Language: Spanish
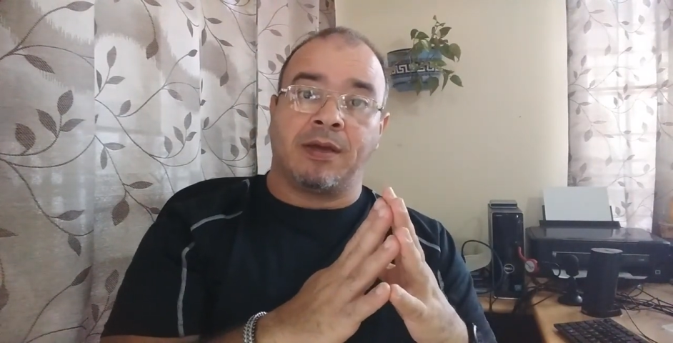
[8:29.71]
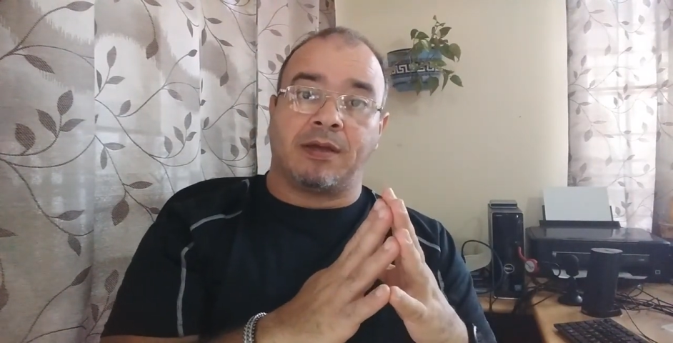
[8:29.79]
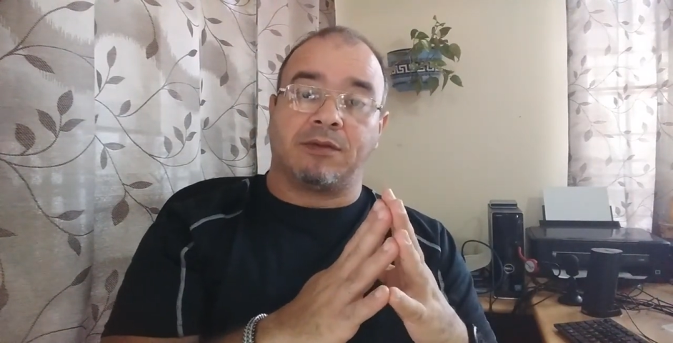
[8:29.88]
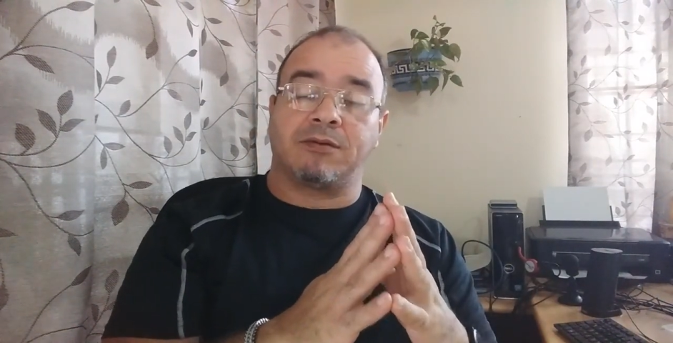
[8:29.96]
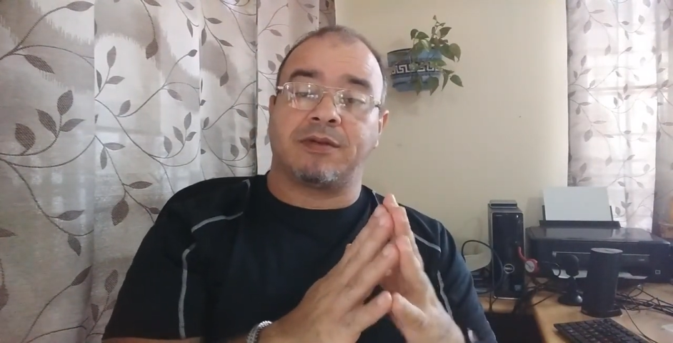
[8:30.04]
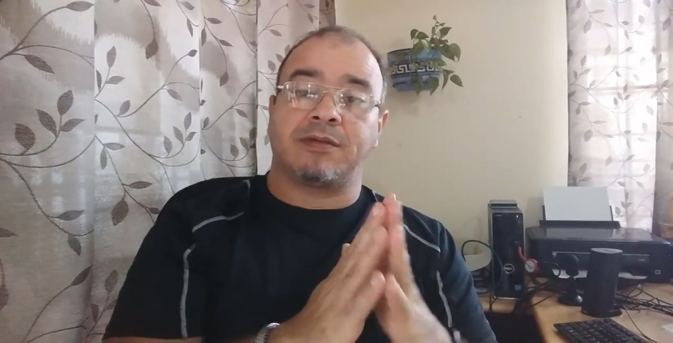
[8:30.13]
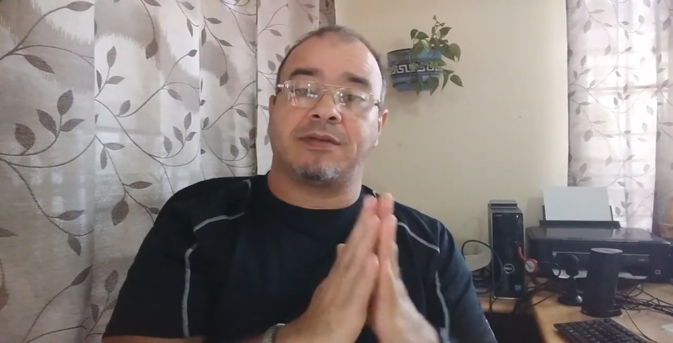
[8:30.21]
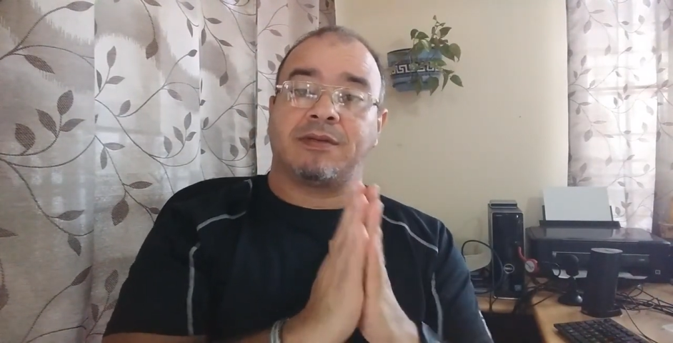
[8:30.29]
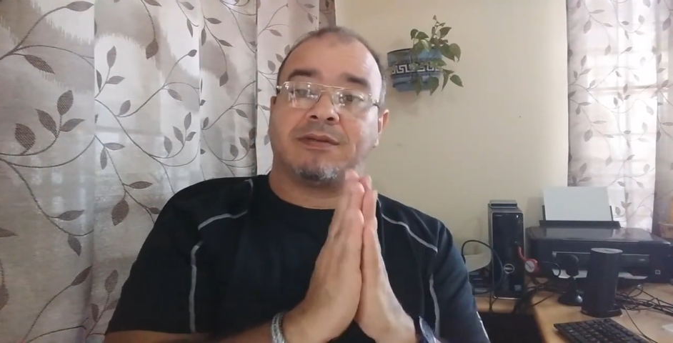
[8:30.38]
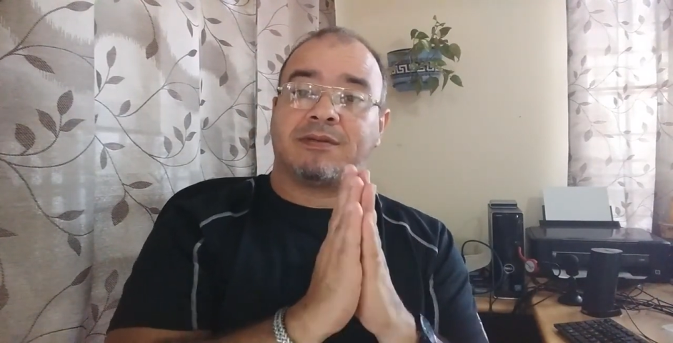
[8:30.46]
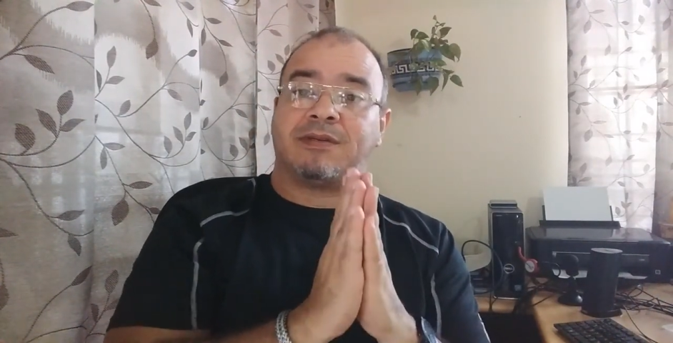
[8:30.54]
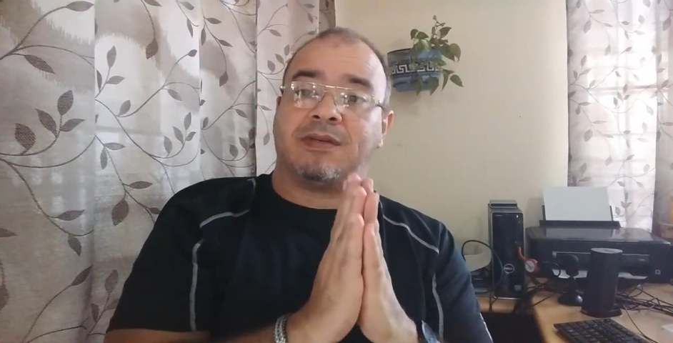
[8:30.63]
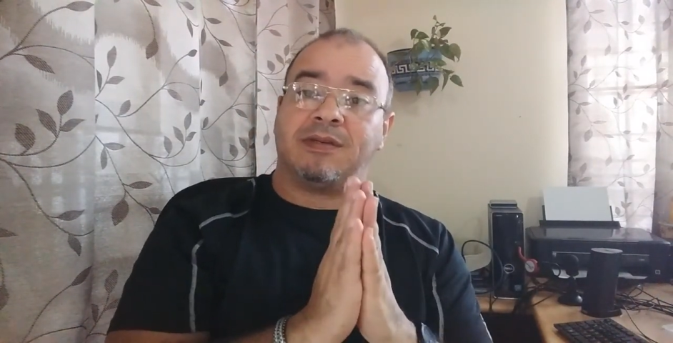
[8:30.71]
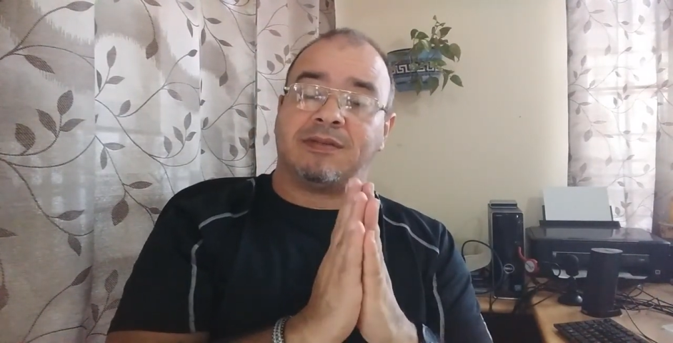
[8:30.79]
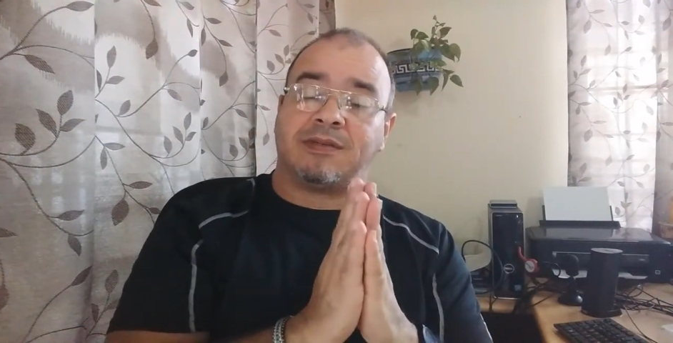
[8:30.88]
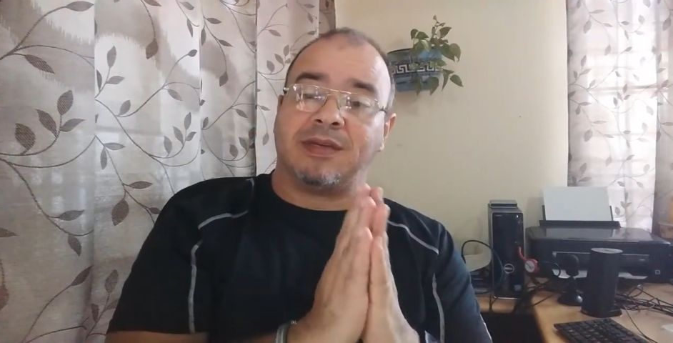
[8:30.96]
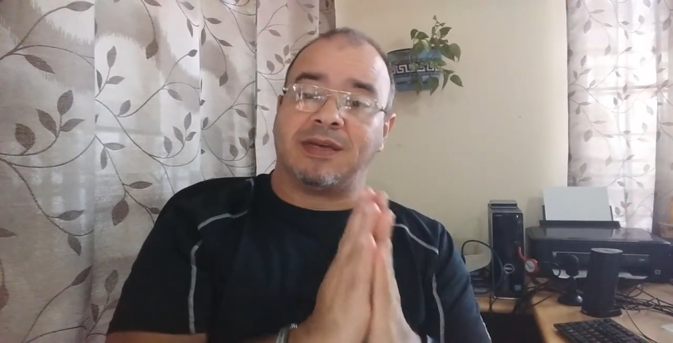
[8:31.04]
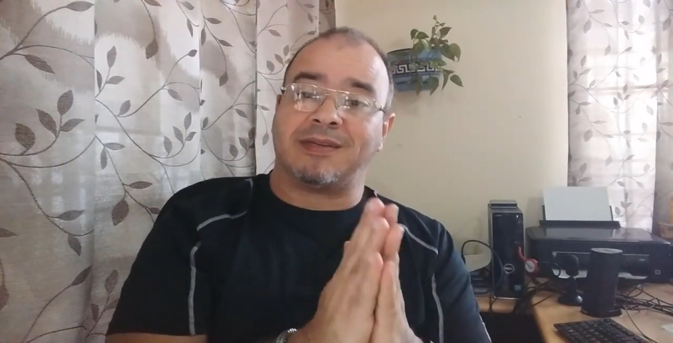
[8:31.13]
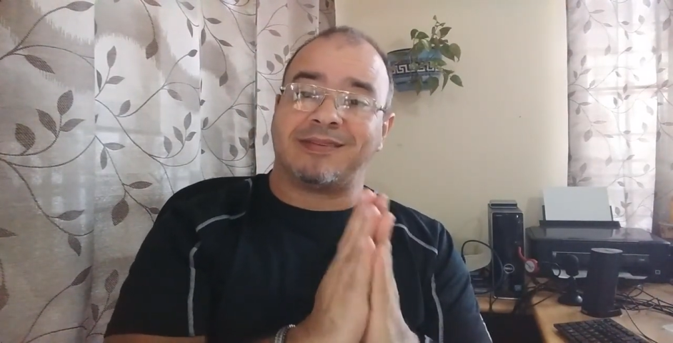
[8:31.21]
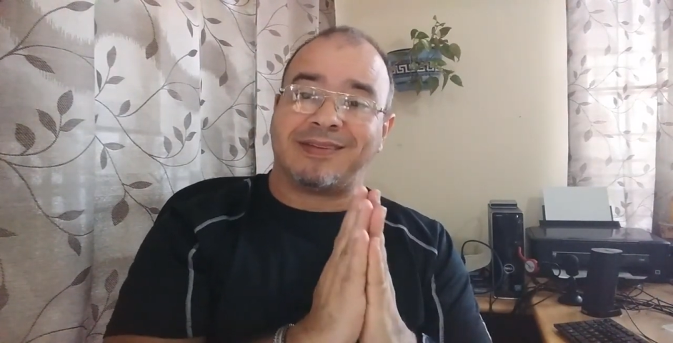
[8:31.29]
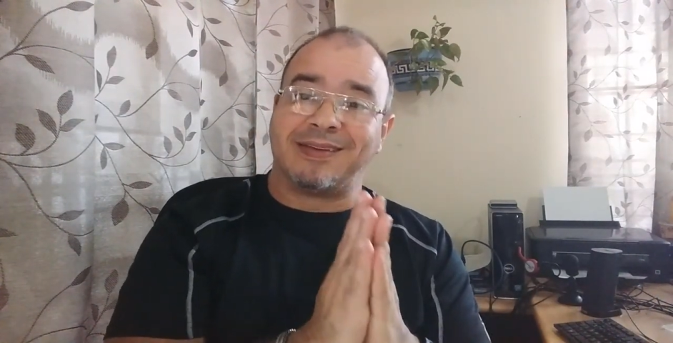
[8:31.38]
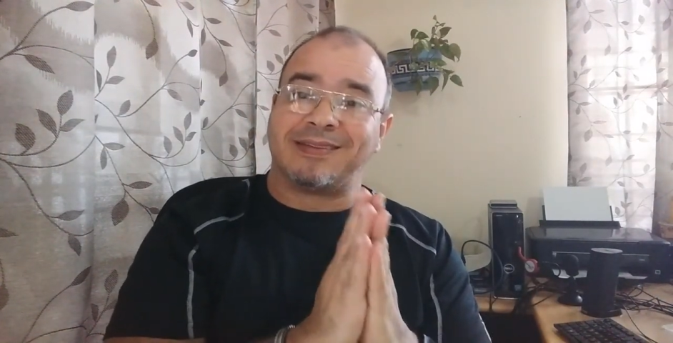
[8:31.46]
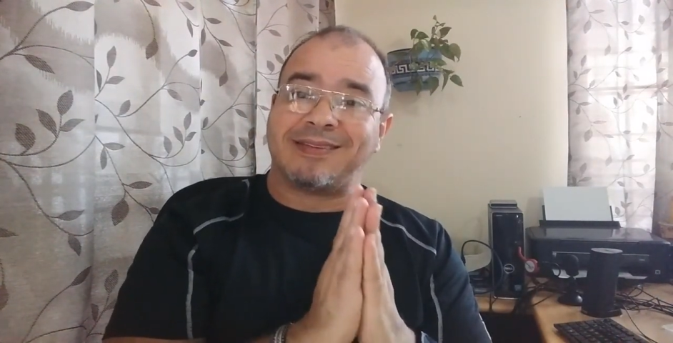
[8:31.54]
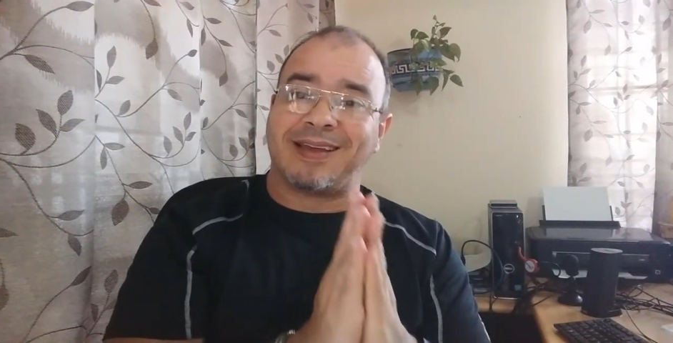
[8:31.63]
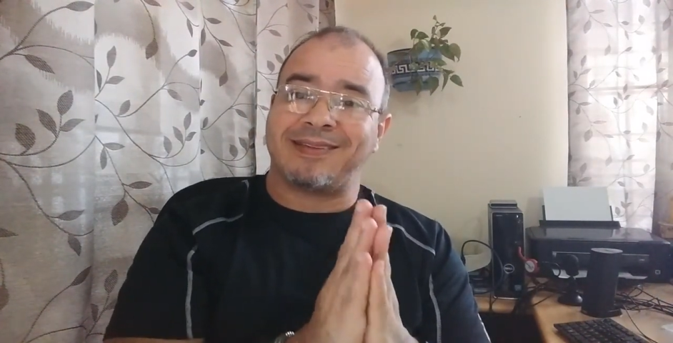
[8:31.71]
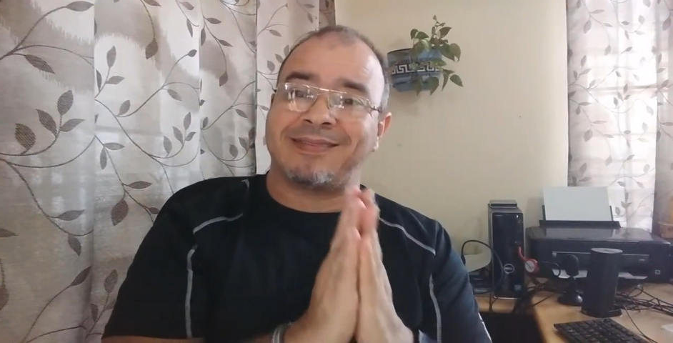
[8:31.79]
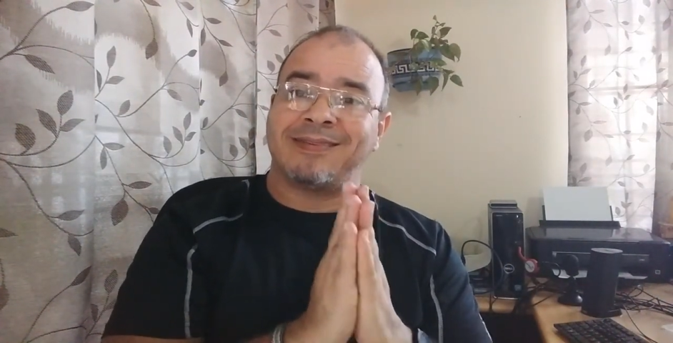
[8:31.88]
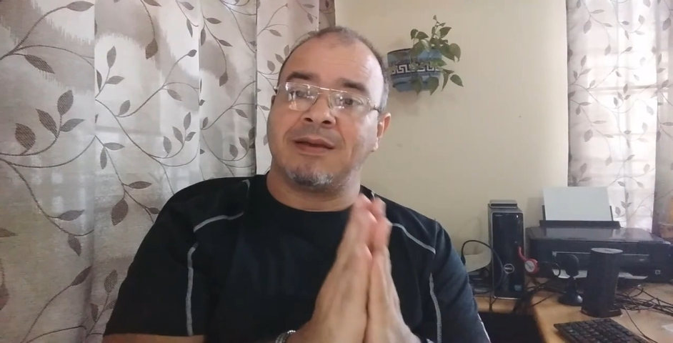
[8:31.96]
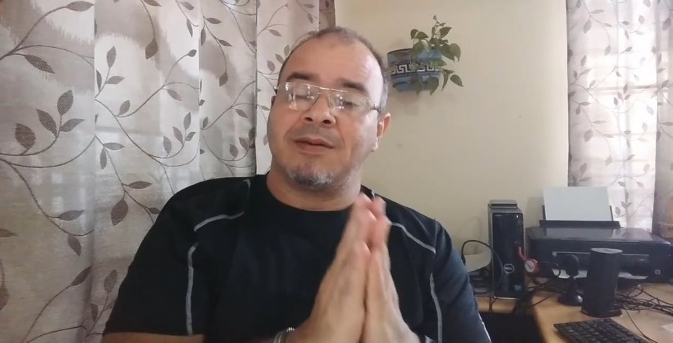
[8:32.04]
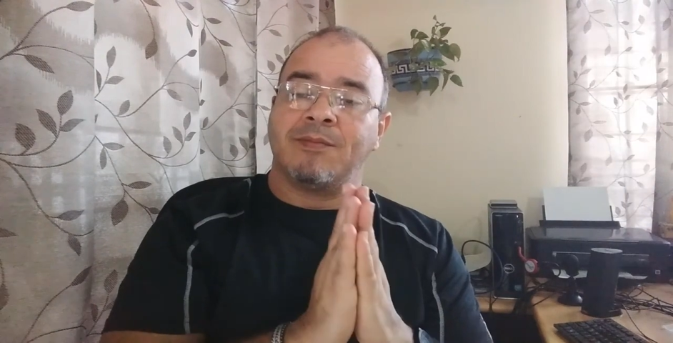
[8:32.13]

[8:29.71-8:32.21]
Entonces, si, si, si estás